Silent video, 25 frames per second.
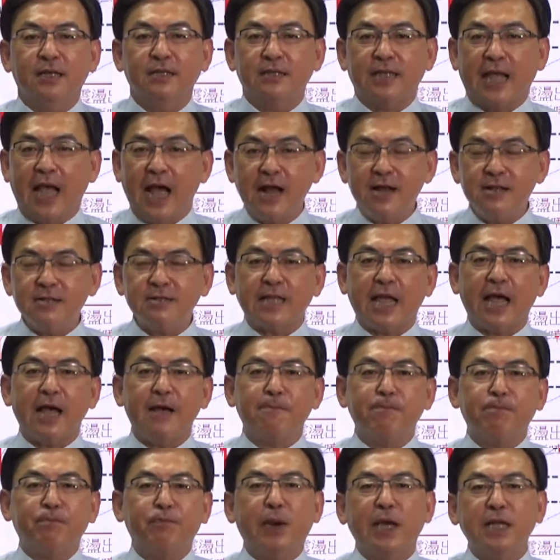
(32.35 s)
当
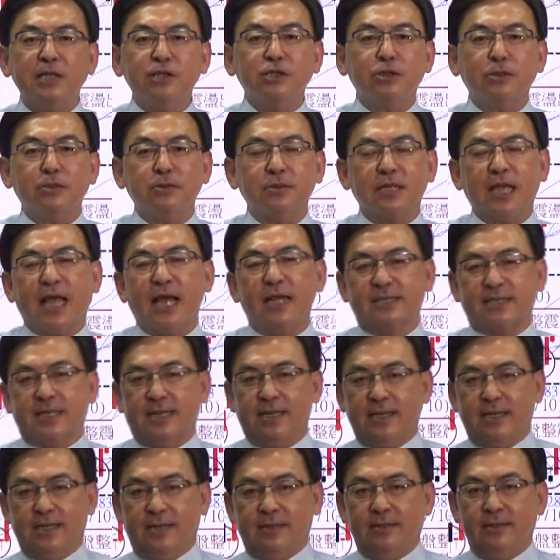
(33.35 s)
档喷出大
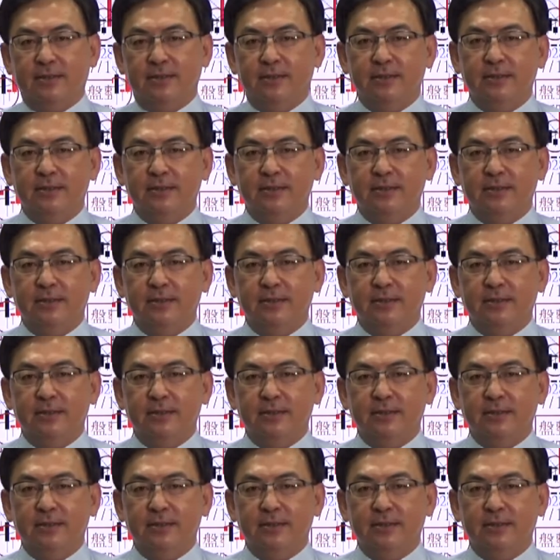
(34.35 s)
涨啊，